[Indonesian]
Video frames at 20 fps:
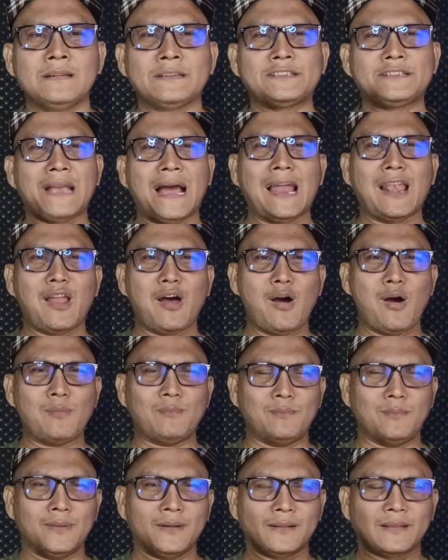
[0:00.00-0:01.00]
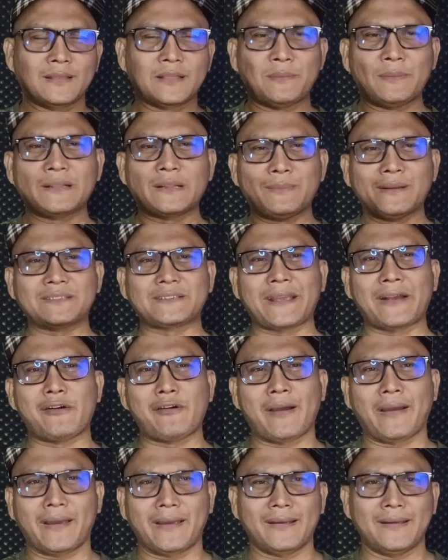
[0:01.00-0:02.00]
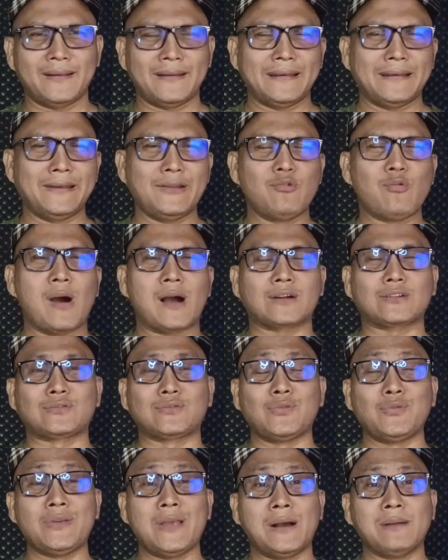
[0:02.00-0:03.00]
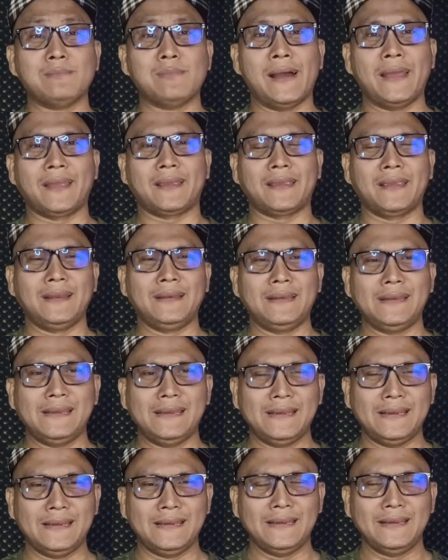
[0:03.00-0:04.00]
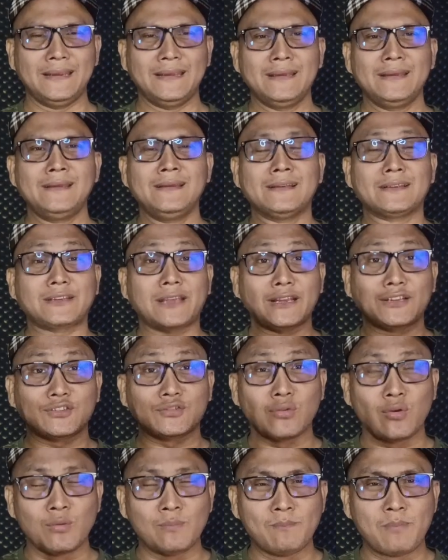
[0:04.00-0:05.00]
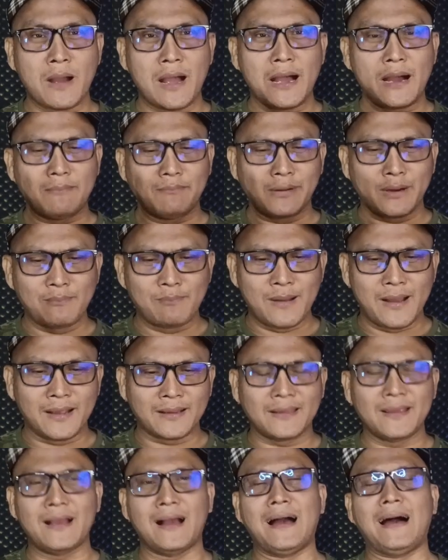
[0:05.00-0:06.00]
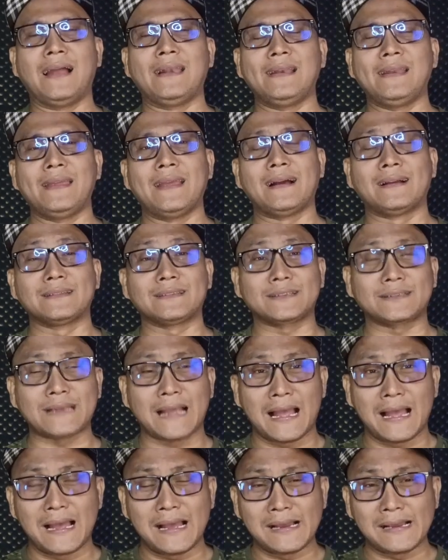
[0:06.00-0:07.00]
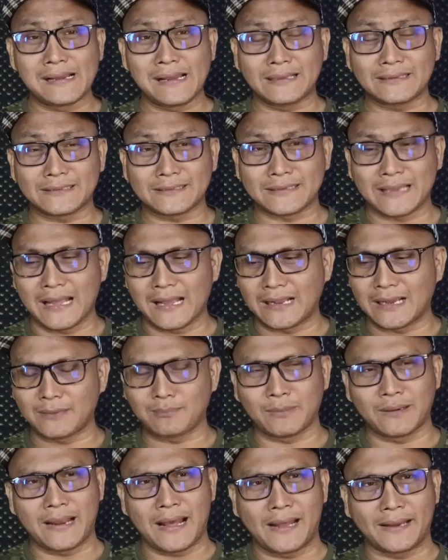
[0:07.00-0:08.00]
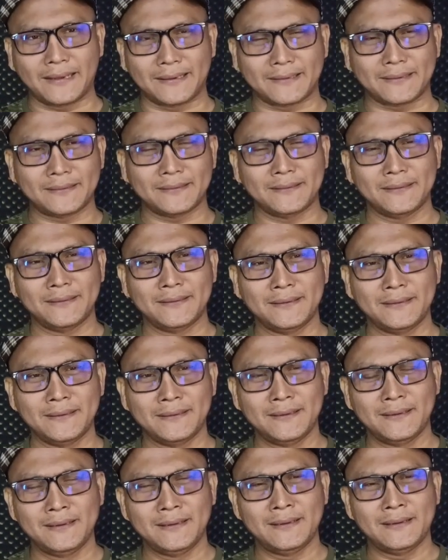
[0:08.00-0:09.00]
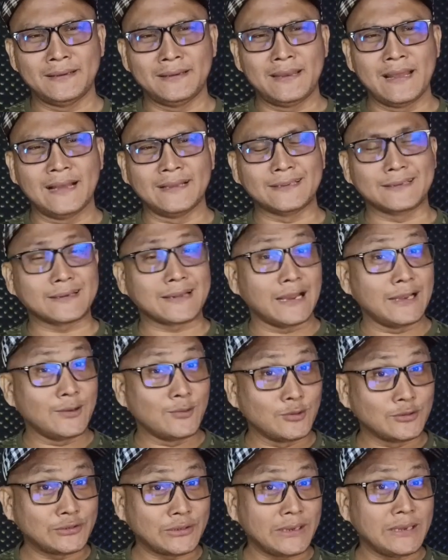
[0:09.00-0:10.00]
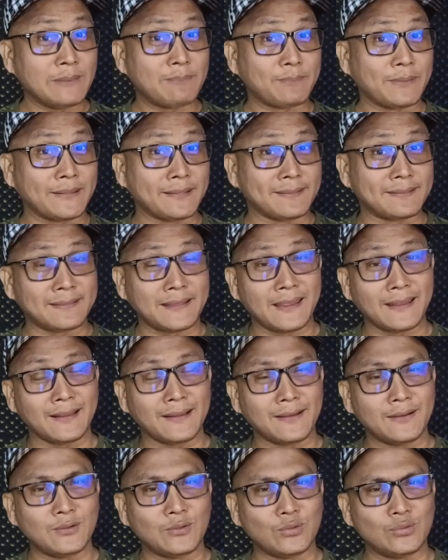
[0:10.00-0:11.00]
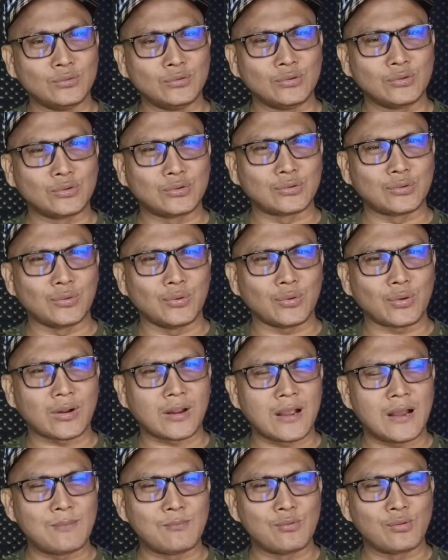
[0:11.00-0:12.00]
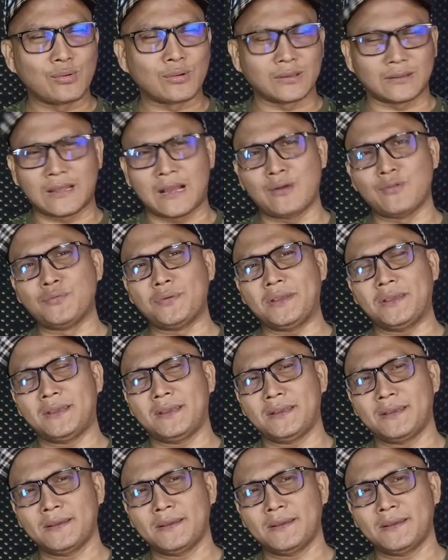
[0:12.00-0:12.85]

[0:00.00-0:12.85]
Shalom, teman-teman cewek. Di waktu yang baik ini, saya coba berbagi hal yang sangat-sangat menarik, dan sekaligus ini penting untuk kamu ketahui.